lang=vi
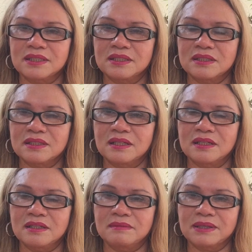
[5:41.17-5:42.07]
thì
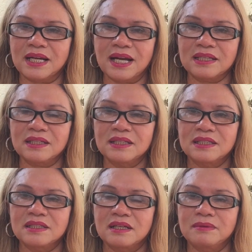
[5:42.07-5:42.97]
à, các anh
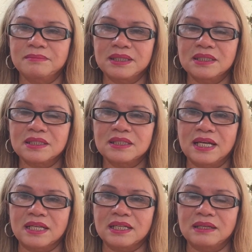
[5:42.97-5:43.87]
ở bên mỹ thì
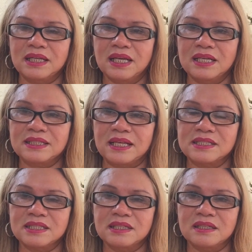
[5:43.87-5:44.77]
anh hay
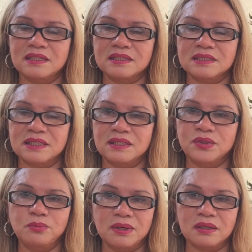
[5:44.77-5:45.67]
chạy xe xe
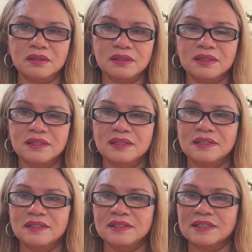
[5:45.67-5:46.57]
uber
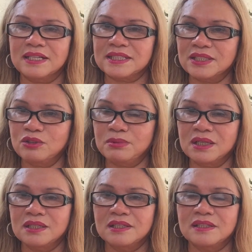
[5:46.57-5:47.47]
chạy xe
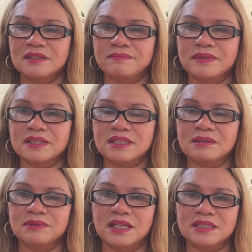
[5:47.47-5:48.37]
Uber
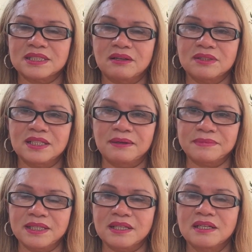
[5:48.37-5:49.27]
trong giờ là sau giờ
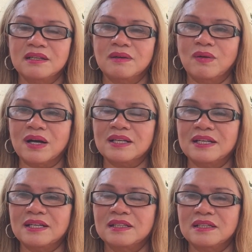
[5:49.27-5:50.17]
làm việc hoặc
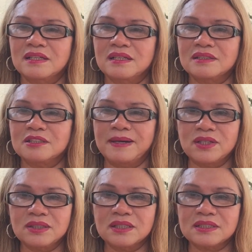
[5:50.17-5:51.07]
là à, thứ
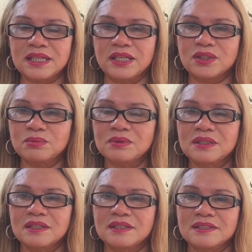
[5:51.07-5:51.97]
bảy chủ nhật chạy một chút
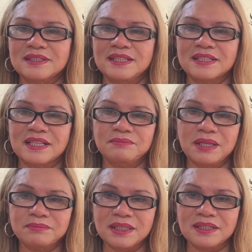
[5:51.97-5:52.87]
để kiếm
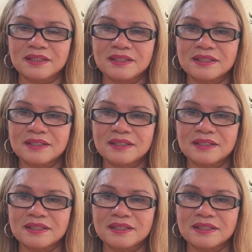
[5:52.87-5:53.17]
thêm tiền